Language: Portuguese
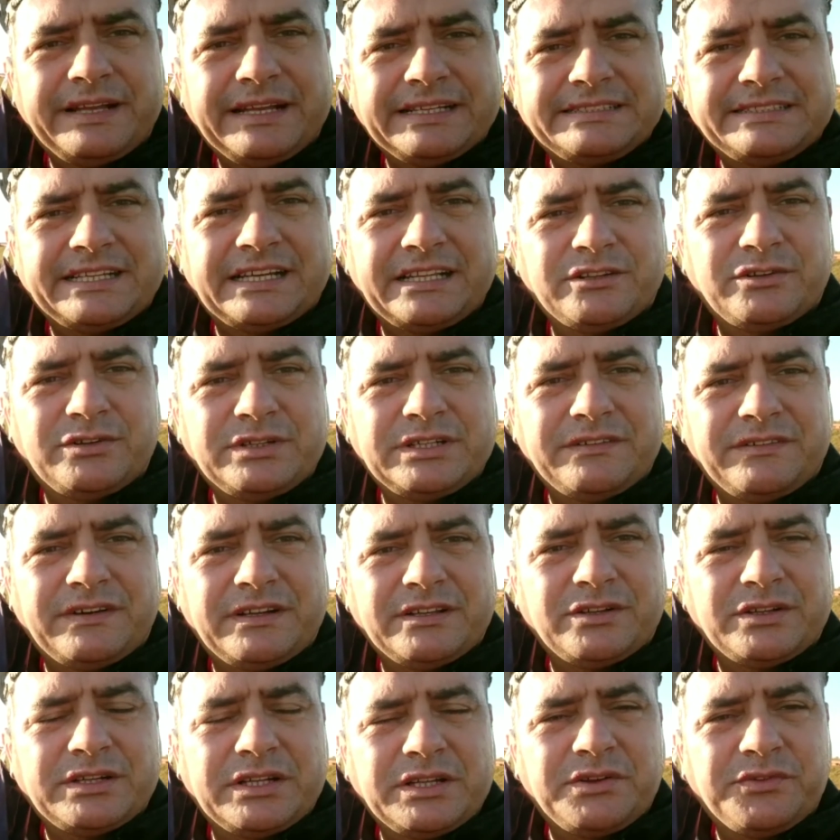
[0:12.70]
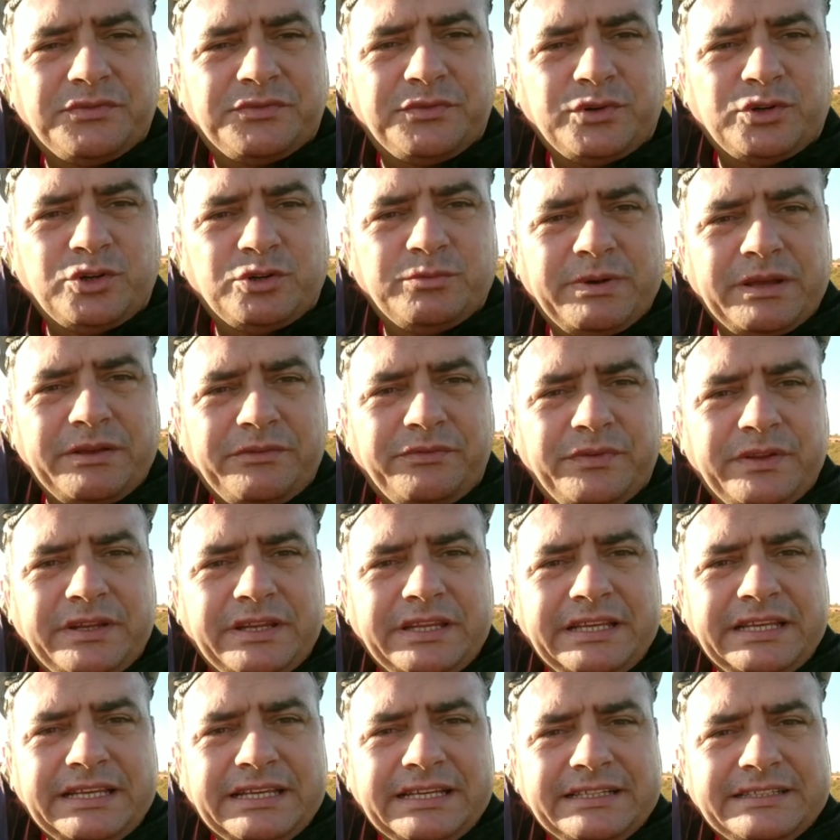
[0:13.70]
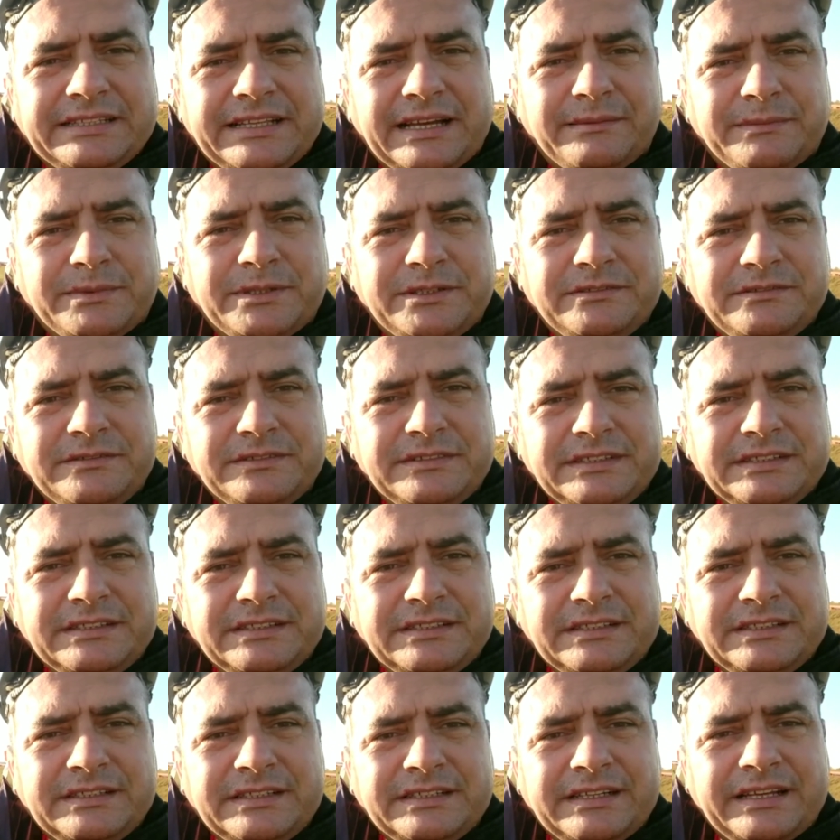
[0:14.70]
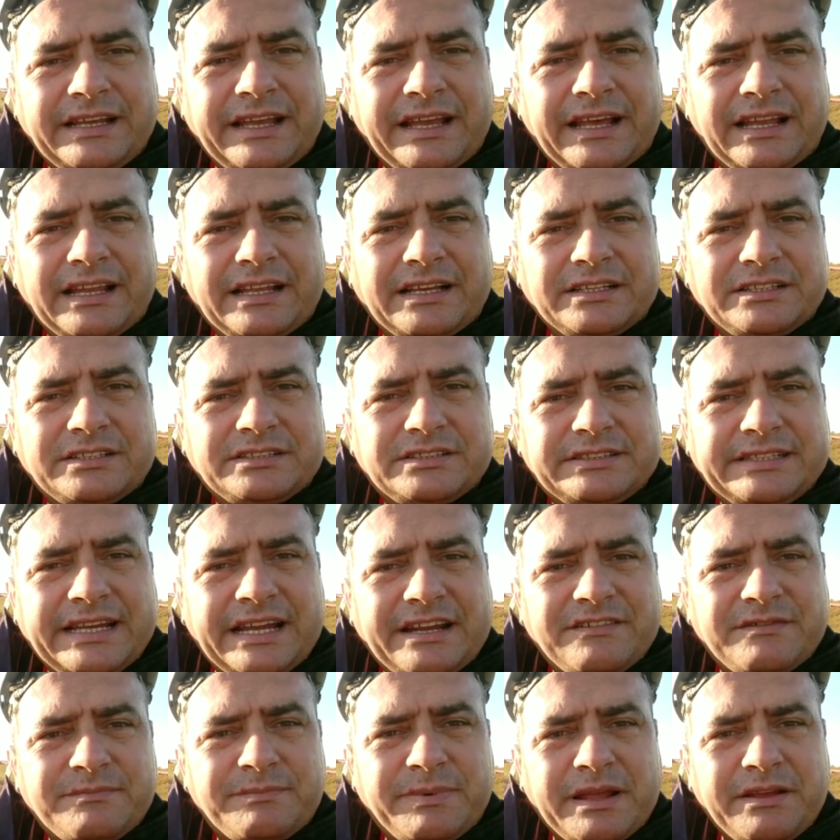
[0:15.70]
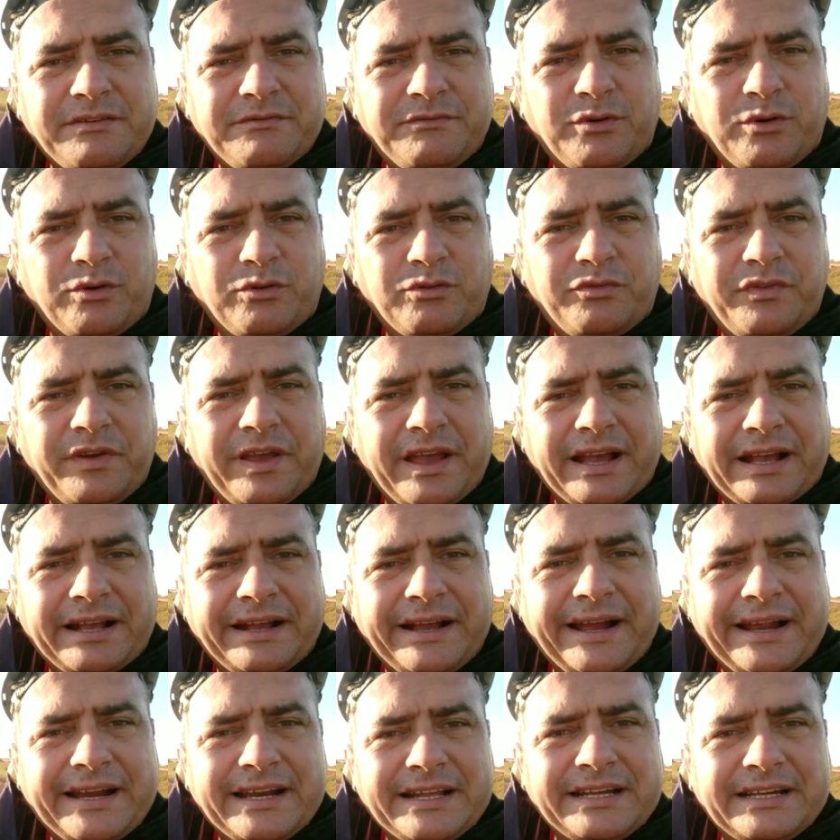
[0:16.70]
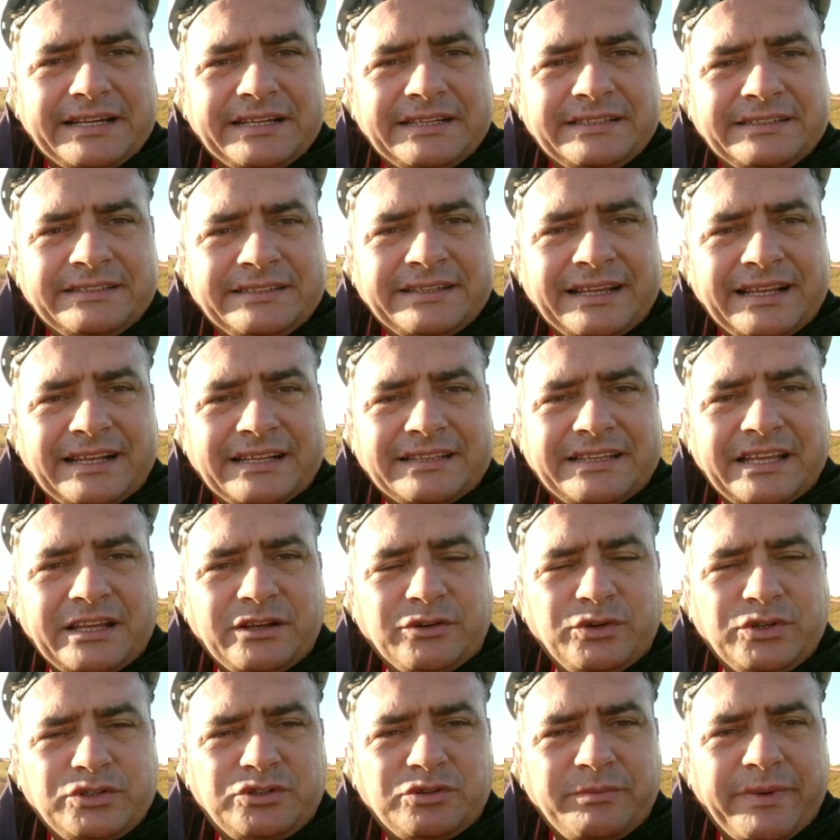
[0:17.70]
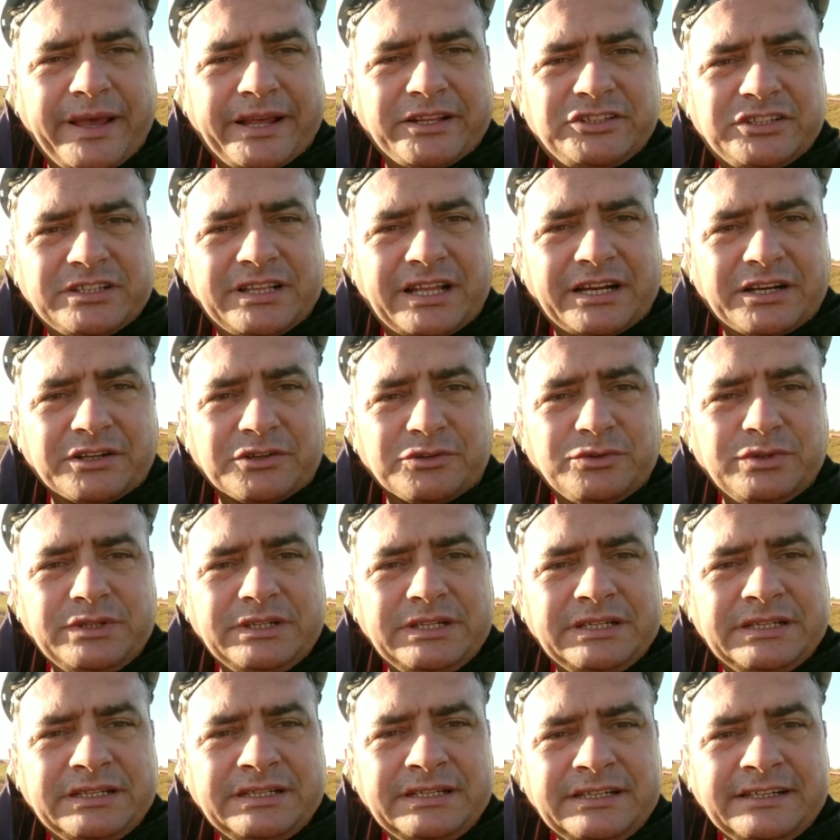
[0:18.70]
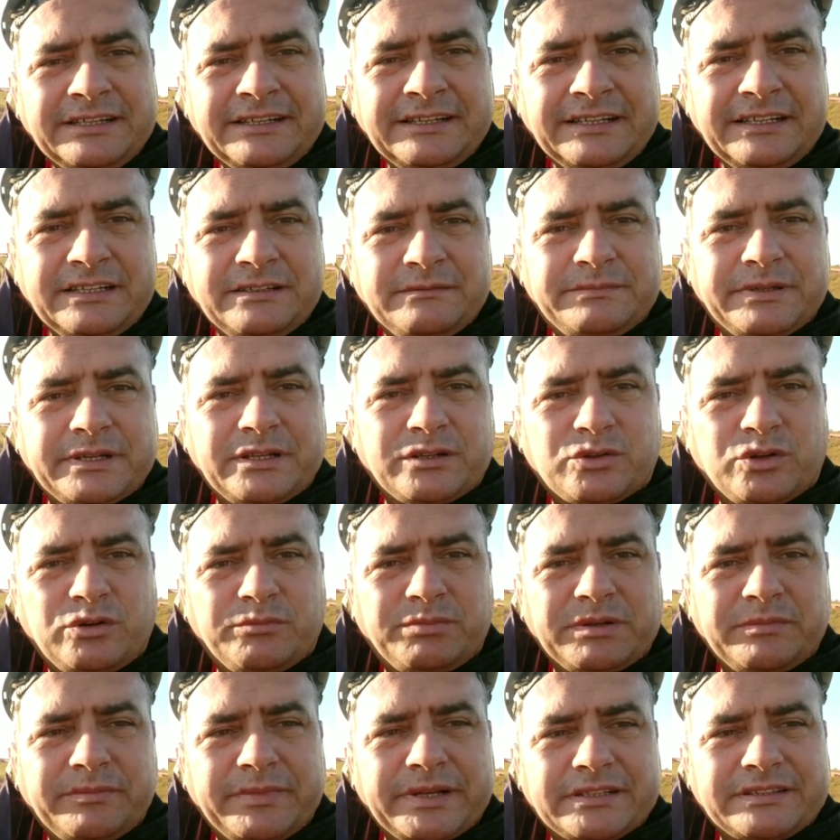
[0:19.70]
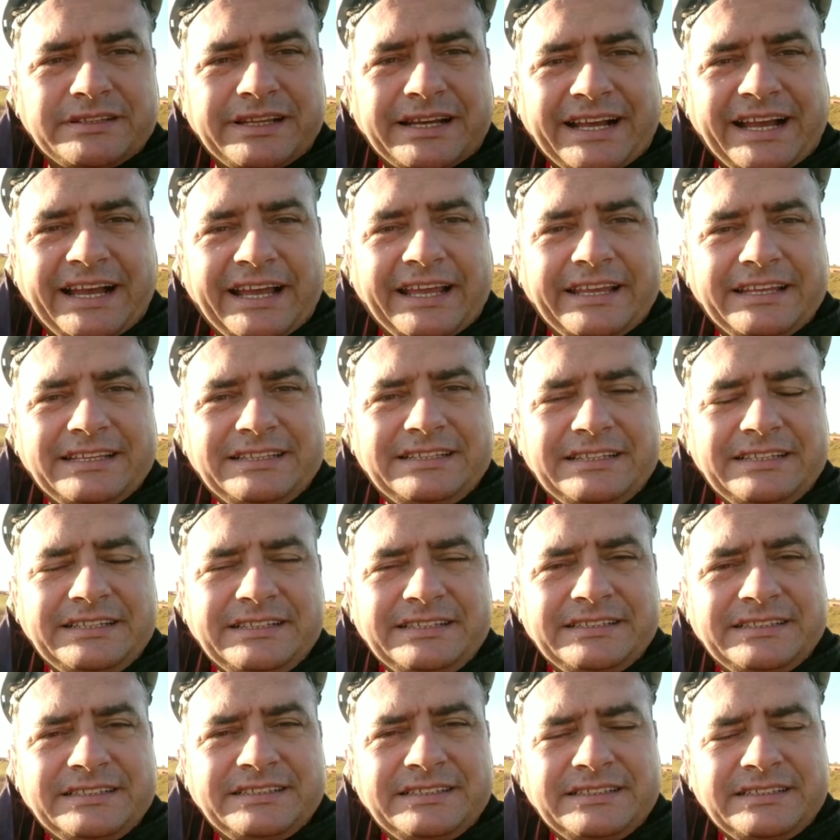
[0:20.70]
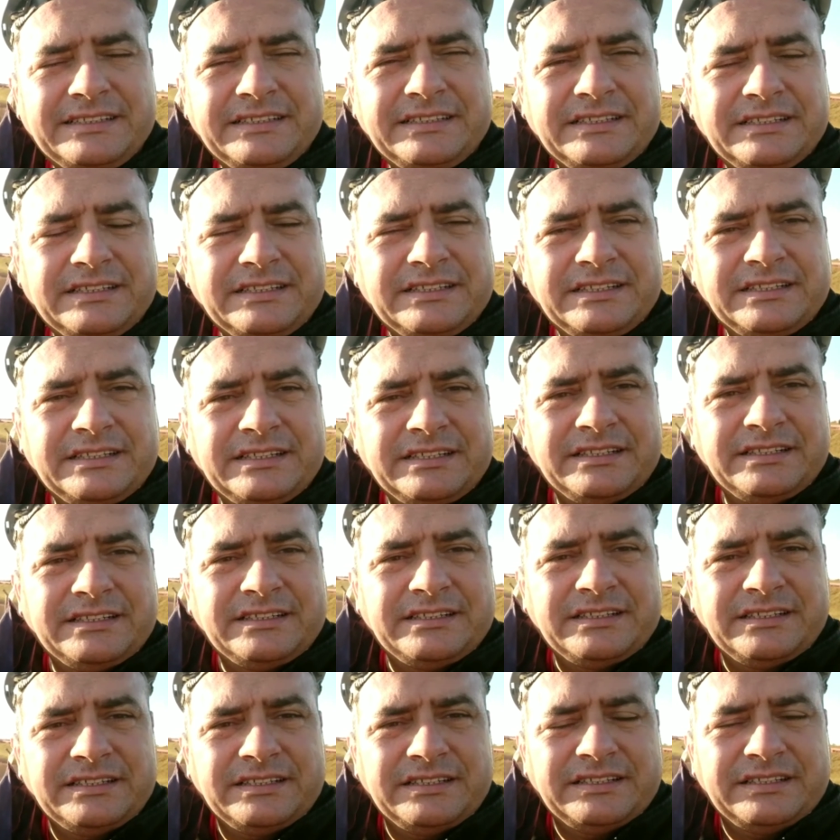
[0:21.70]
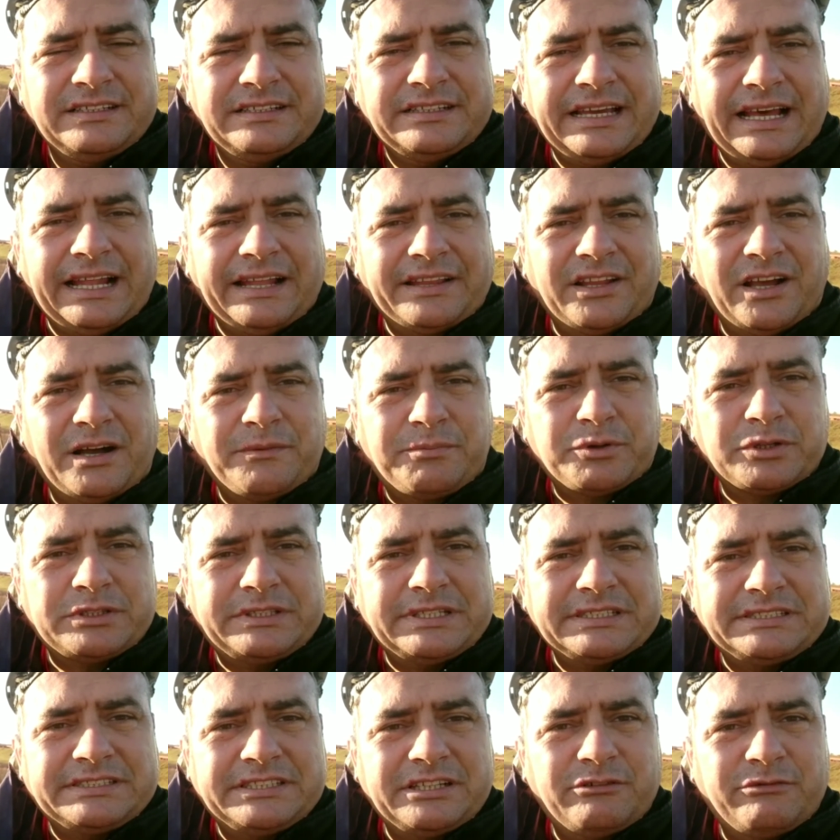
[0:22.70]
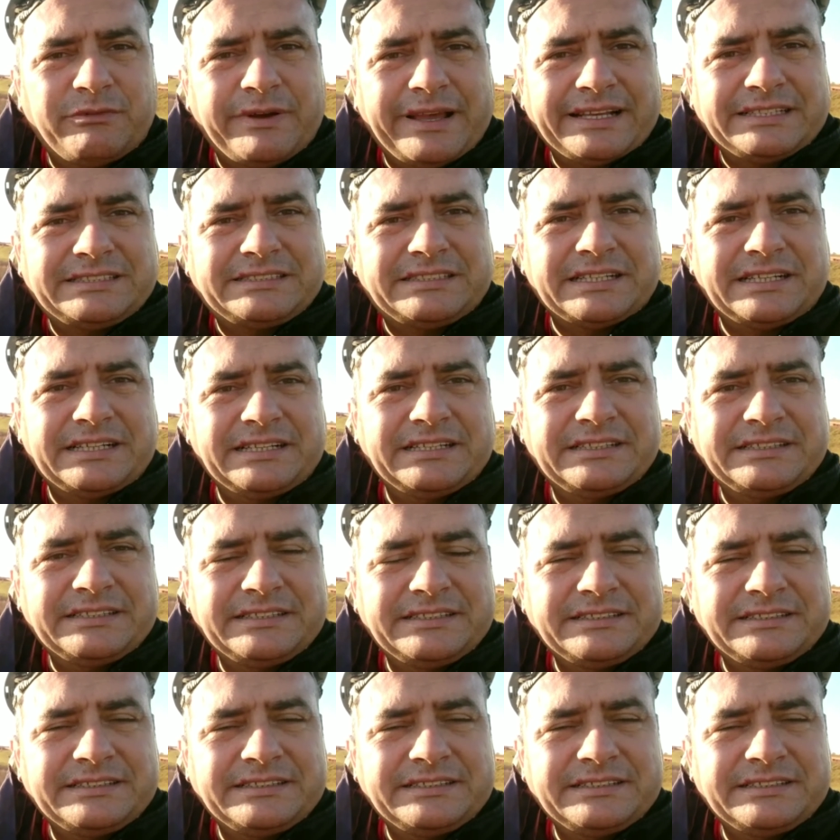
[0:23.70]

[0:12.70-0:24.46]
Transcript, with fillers: Essa lona é uma lona de forro bem fininha, tá bom? Ela serve para envolver a carga, ela tem 8 metros de largura Pelo comprimento da carreta E ela dá uma proteção extra